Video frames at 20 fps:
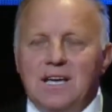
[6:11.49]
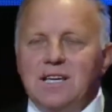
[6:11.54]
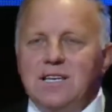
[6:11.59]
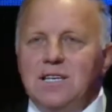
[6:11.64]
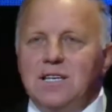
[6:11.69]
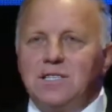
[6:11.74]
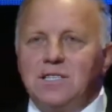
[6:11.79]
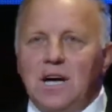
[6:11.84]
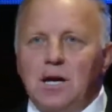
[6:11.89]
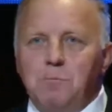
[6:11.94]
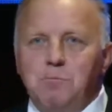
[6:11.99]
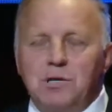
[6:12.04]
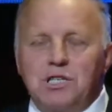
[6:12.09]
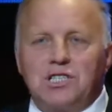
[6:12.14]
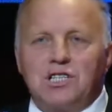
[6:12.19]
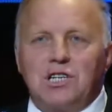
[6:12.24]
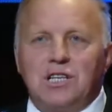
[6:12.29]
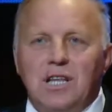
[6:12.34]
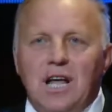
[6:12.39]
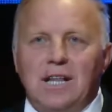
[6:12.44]
и не так бы
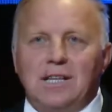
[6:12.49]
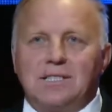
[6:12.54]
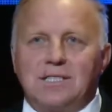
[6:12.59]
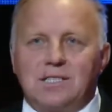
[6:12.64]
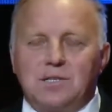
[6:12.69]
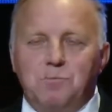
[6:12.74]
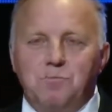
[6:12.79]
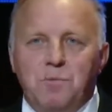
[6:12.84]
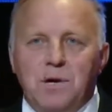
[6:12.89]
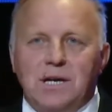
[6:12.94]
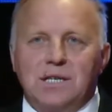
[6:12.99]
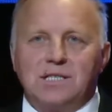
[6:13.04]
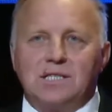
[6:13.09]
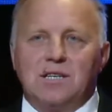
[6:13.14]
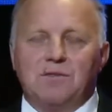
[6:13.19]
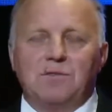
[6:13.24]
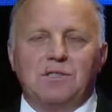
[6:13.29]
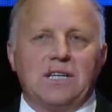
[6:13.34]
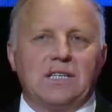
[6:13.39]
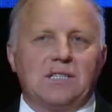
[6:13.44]
желал
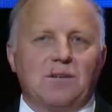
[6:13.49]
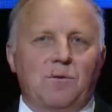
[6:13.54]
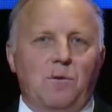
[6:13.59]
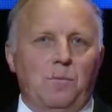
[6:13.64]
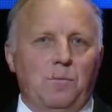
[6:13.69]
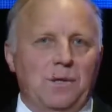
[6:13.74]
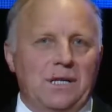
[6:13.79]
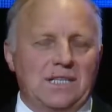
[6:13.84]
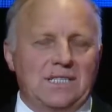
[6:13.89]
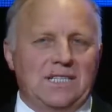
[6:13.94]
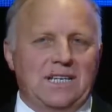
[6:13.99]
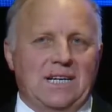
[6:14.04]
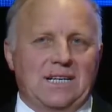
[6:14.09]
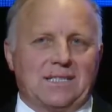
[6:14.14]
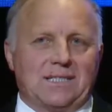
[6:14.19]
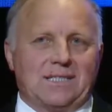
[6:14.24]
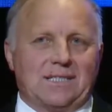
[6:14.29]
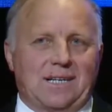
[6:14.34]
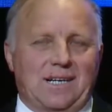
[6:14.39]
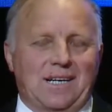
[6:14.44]
смерти вот этого
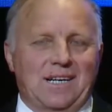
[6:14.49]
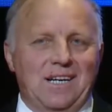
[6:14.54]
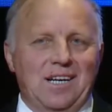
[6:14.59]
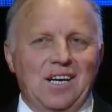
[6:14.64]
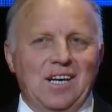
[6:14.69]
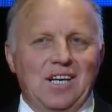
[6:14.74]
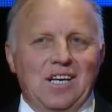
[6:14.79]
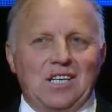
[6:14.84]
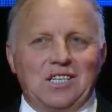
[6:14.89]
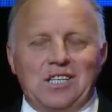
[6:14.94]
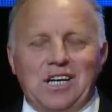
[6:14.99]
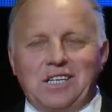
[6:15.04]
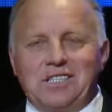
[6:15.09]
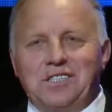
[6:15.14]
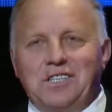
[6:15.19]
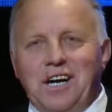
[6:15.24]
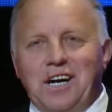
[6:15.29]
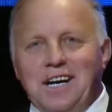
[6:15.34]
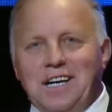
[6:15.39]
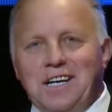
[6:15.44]
младенца. И
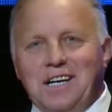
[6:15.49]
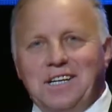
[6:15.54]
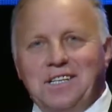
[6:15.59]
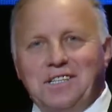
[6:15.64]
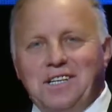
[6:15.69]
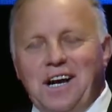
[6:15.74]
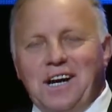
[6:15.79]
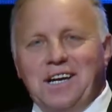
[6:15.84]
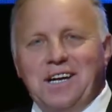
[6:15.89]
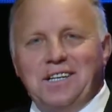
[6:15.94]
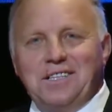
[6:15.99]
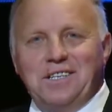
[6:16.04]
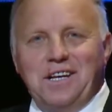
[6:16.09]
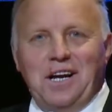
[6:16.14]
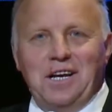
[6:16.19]
так далее, и далее, и